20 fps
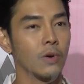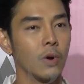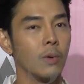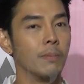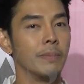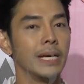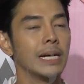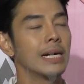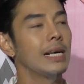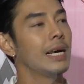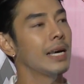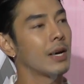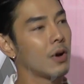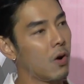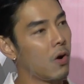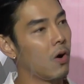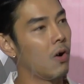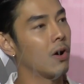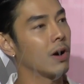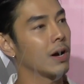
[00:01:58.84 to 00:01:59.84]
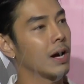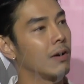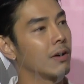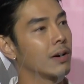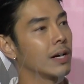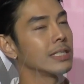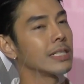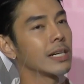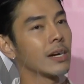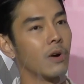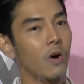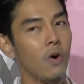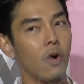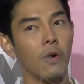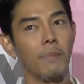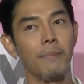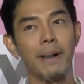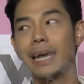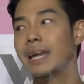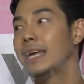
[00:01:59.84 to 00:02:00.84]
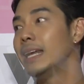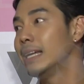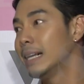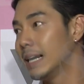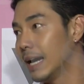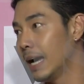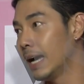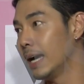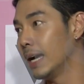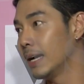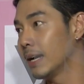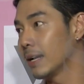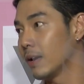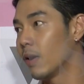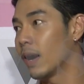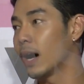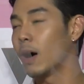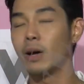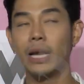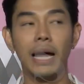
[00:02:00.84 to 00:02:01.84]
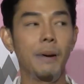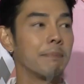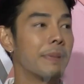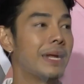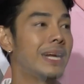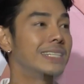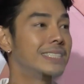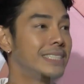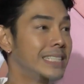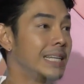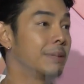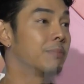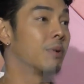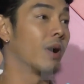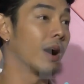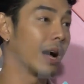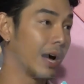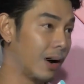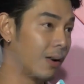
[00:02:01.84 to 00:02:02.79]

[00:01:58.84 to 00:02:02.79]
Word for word: กลุ่มที่เคยโกงเขาก็จะโกงมาเรื่อย ๆ ของเขาทำเป็นอาชีพของ